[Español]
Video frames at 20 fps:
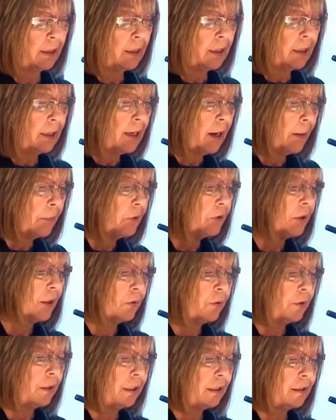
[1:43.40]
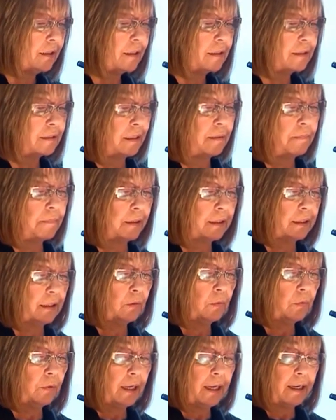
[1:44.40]
Las protagonistas, en
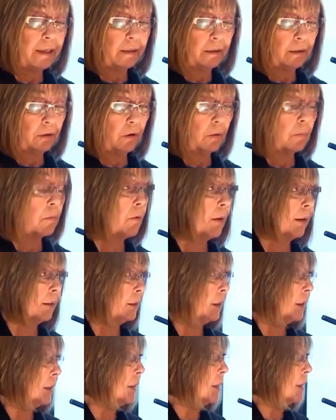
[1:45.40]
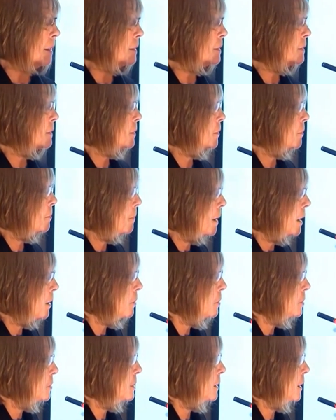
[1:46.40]
particular, como bacterias más
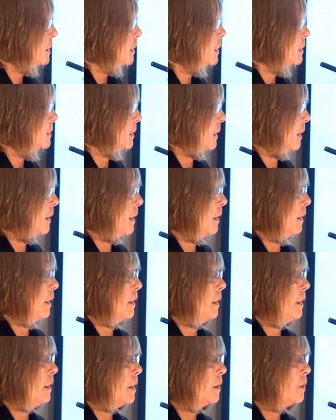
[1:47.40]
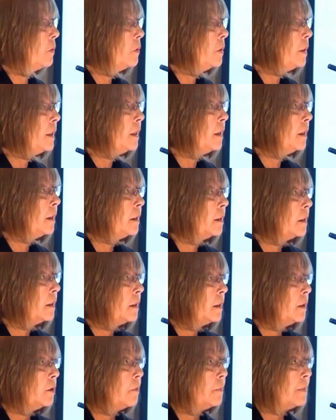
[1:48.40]
conocidas, es la Escherichia coli,
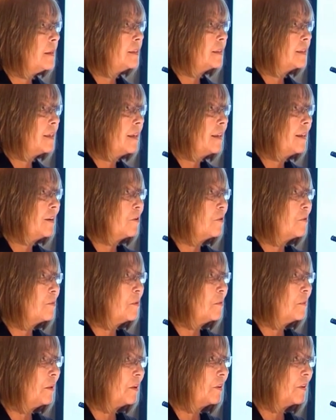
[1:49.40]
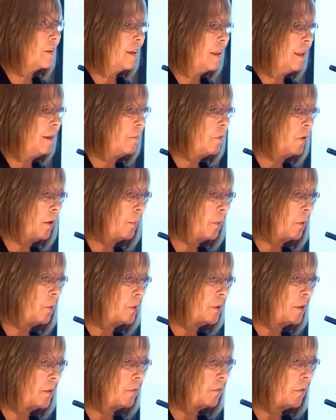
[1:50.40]
no pensada como microorganismo que
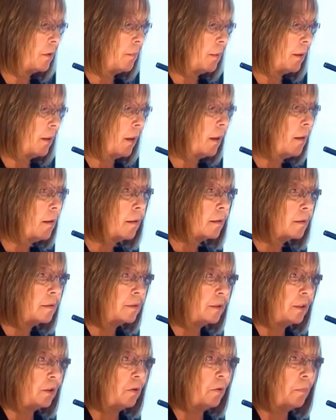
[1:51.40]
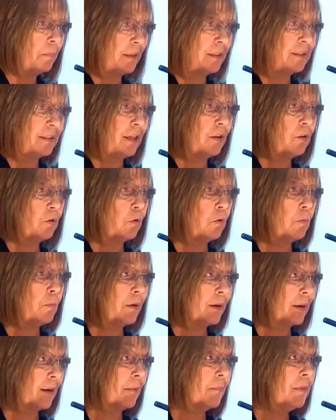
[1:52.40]
produce enfermedad, sino pensado como
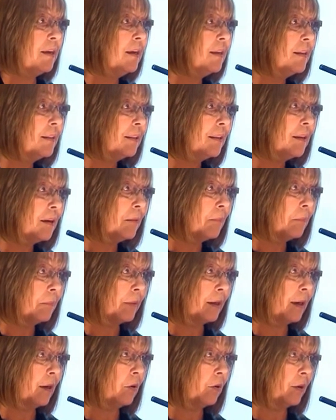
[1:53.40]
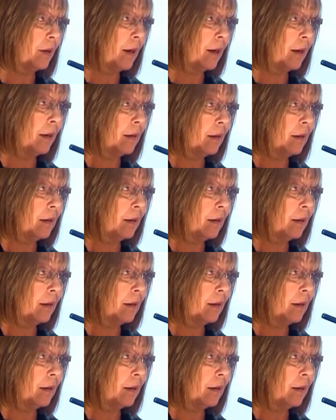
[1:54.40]
herramienta para lograr,